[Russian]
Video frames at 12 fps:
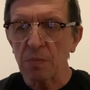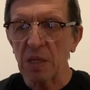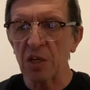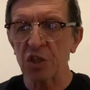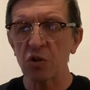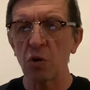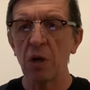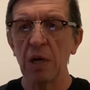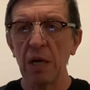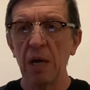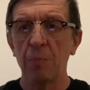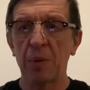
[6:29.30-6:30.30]
что
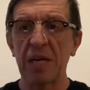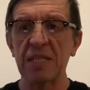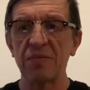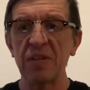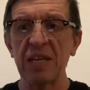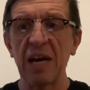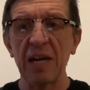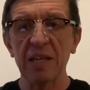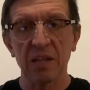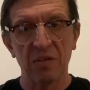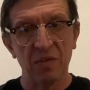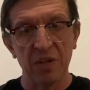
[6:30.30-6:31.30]
произведя
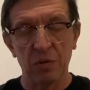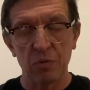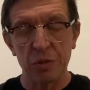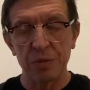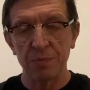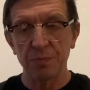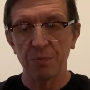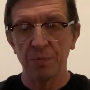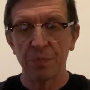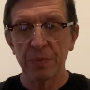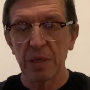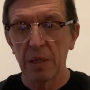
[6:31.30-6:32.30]
этот вирус,
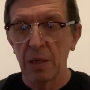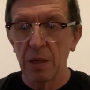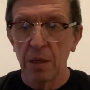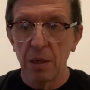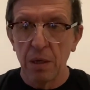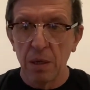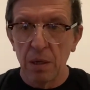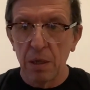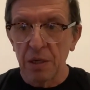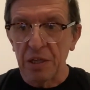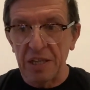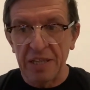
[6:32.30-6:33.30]

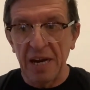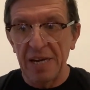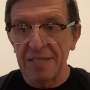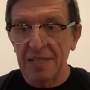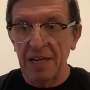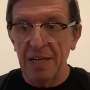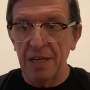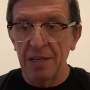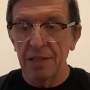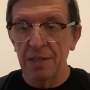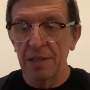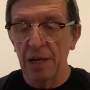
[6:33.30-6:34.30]
Китайская
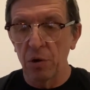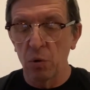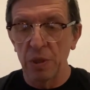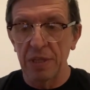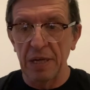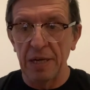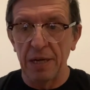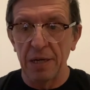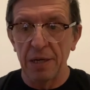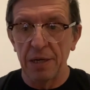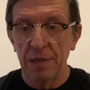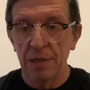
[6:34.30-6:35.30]

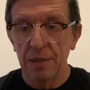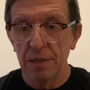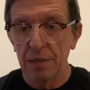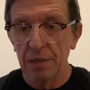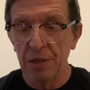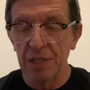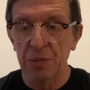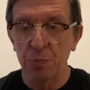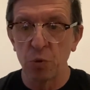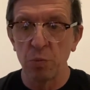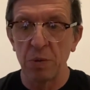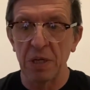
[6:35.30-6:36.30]
народная
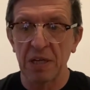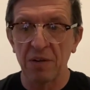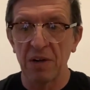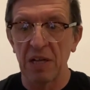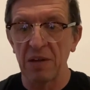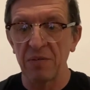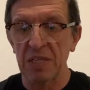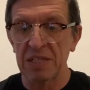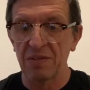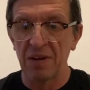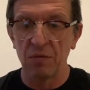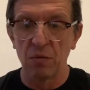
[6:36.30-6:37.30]
республика во главе
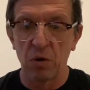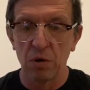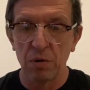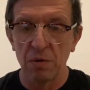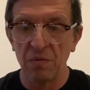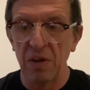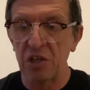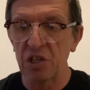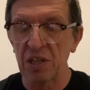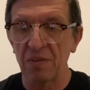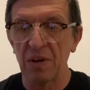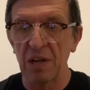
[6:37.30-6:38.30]
своего
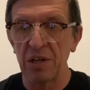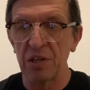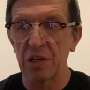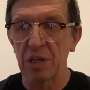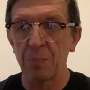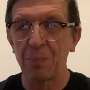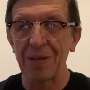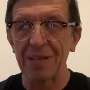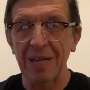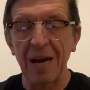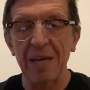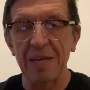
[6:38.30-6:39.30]
вечного лидера,
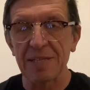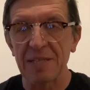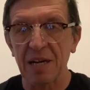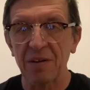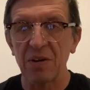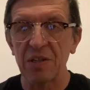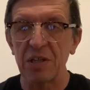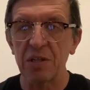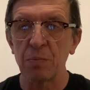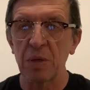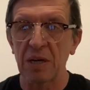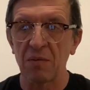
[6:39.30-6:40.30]
пытаясь захватить
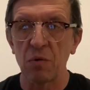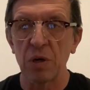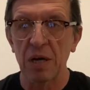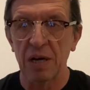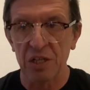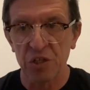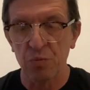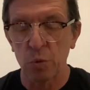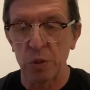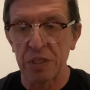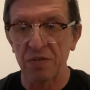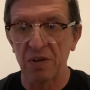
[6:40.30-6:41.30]
мировое
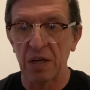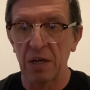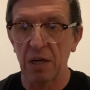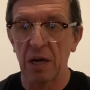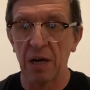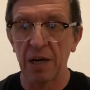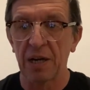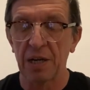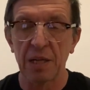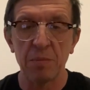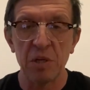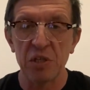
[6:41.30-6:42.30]
господство, а
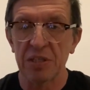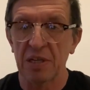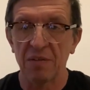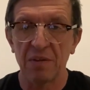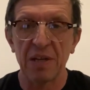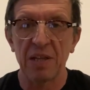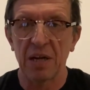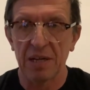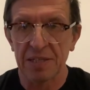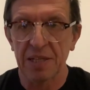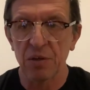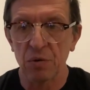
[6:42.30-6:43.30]
экономическая война
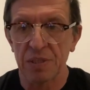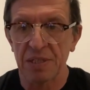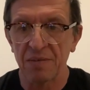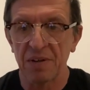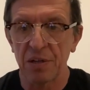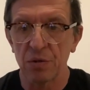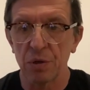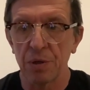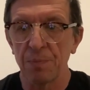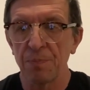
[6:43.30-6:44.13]
остается войной,